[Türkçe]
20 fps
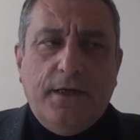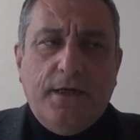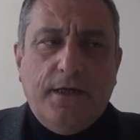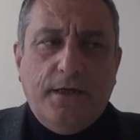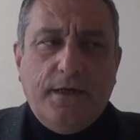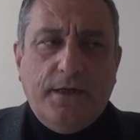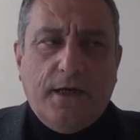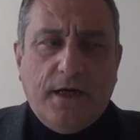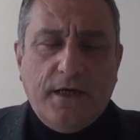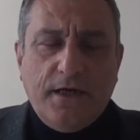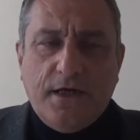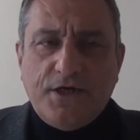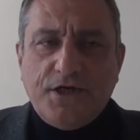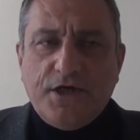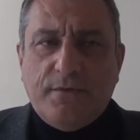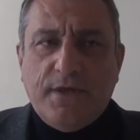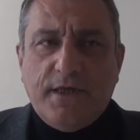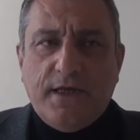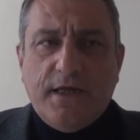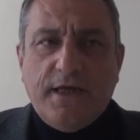e, hangi
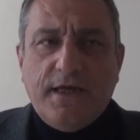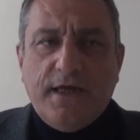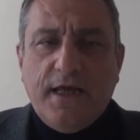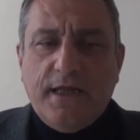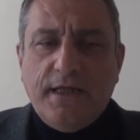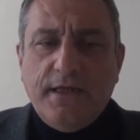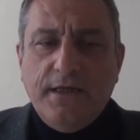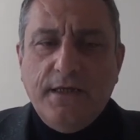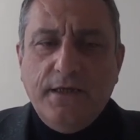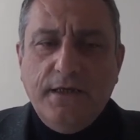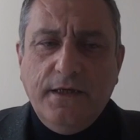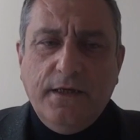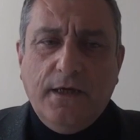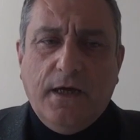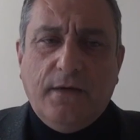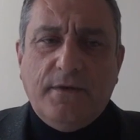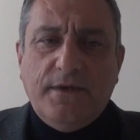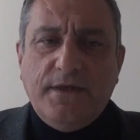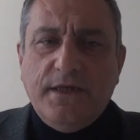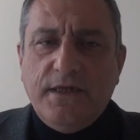aşamalara geldiğini
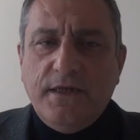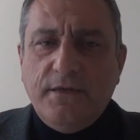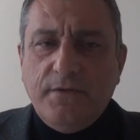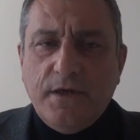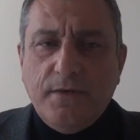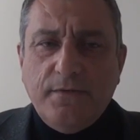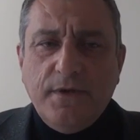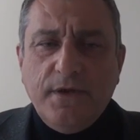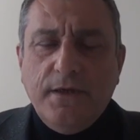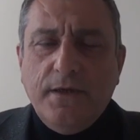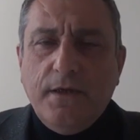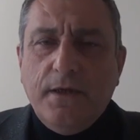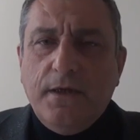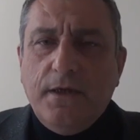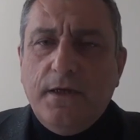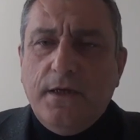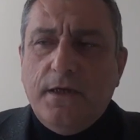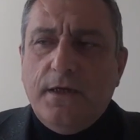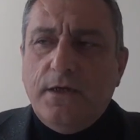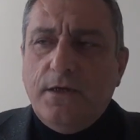ama dediğim gibi
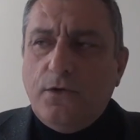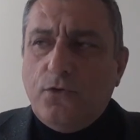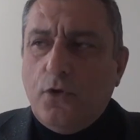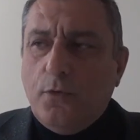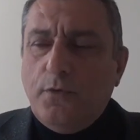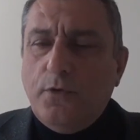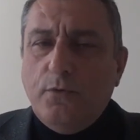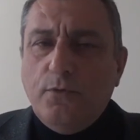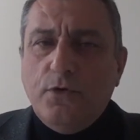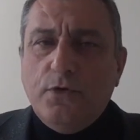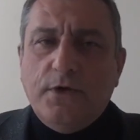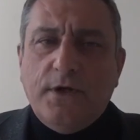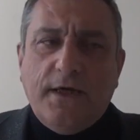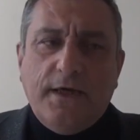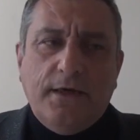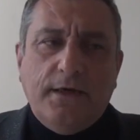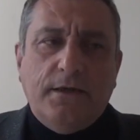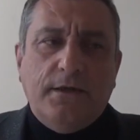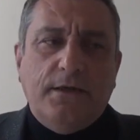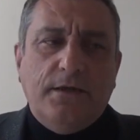e,
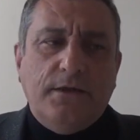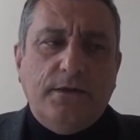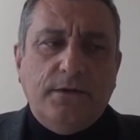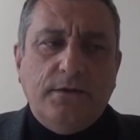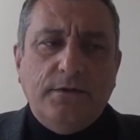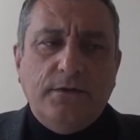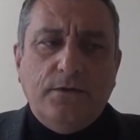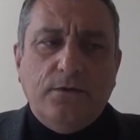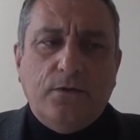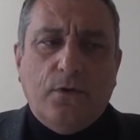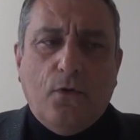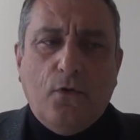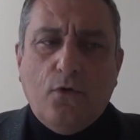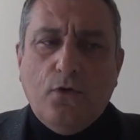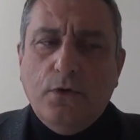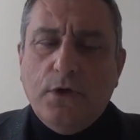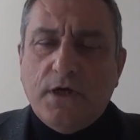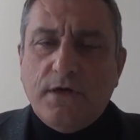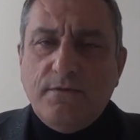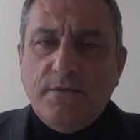toplumunda e,
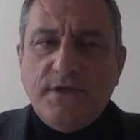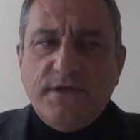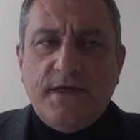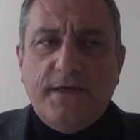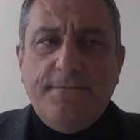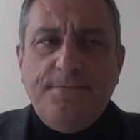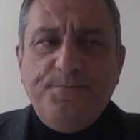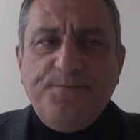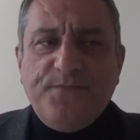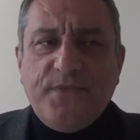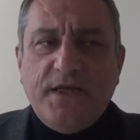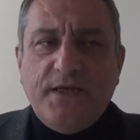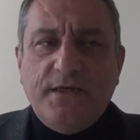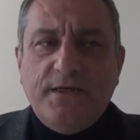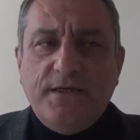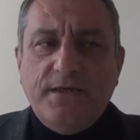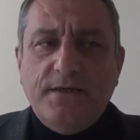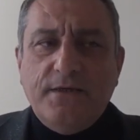okullarımıza, e,